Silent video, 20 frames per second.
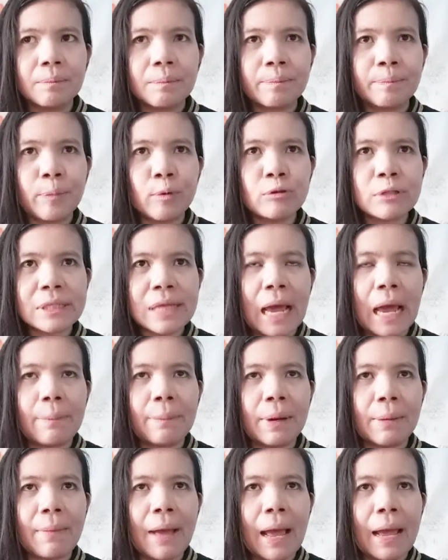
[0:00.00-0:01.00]
ปูจ่าย
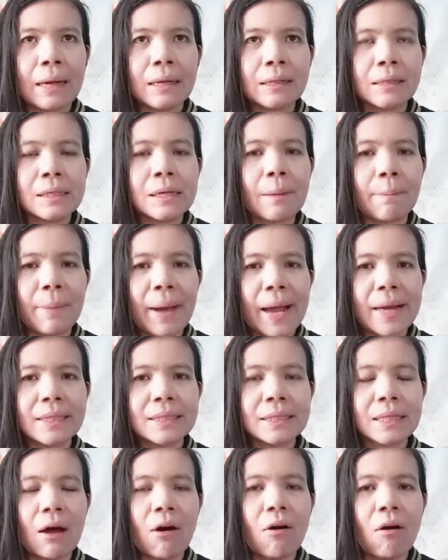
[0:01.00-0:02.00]
ประมาณเกือบพัน
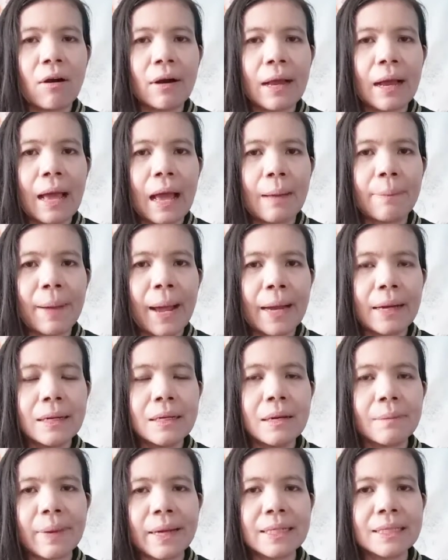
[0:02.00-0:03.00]
สองนะคะพันห
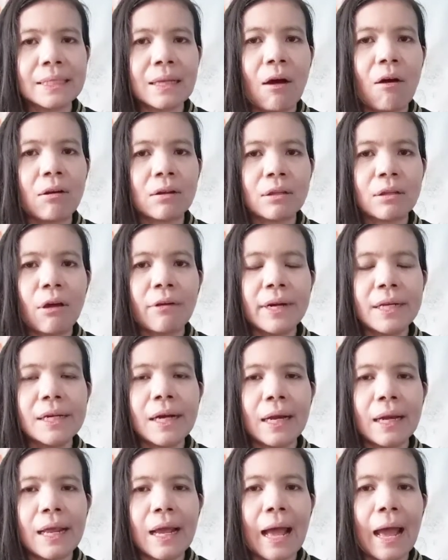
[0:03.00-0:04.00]
นึ่งพันสองต่อเดือ
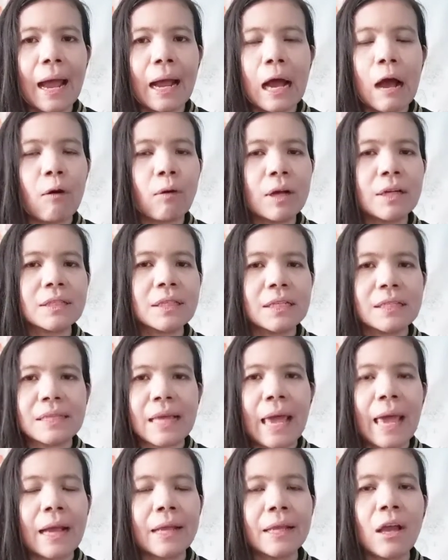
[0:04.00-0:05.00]
นเนี่ยค่ะเขาก็จะ
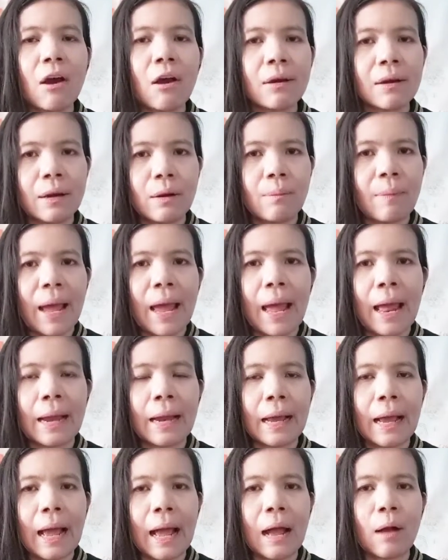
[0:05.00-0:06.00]
แจ้งยอดเรามา
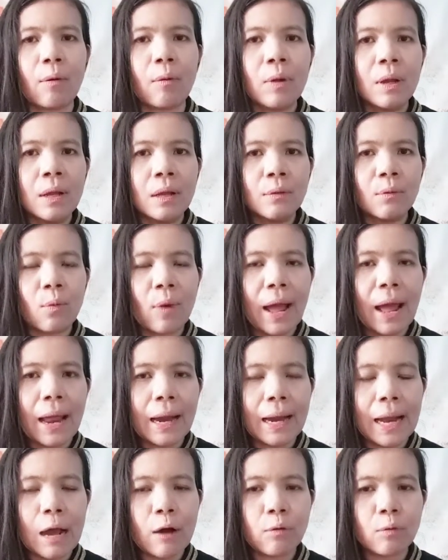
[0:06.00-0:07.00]
นะคะ ว่า
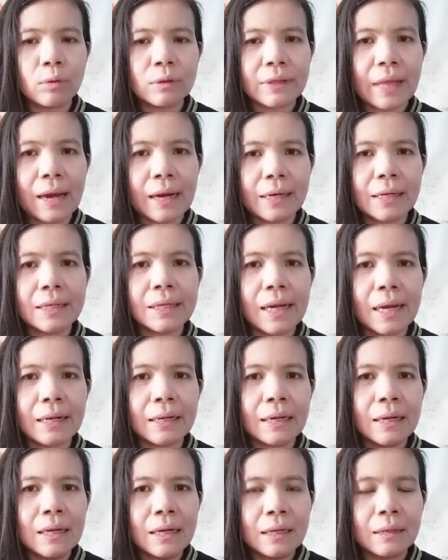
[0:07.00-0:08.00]
เราแต่ละเดือน
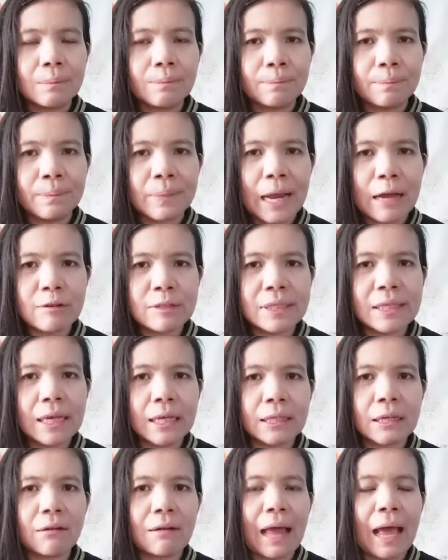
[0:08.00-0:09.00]
เราเสีย
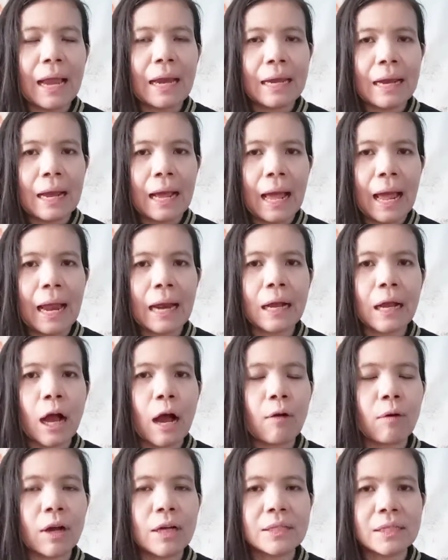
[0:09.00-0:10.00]
เท่าไหร่นะคะ
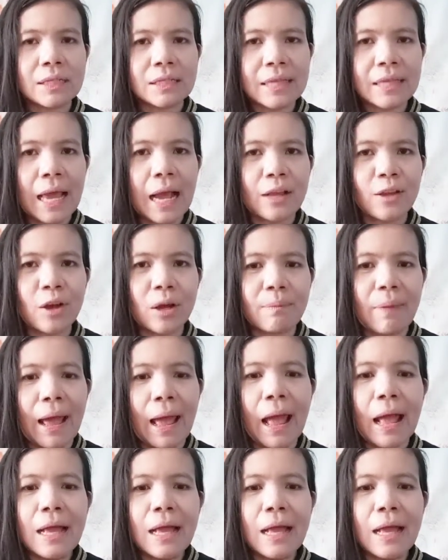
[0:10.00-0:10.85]
เขาก็จะแจ้งยอดมา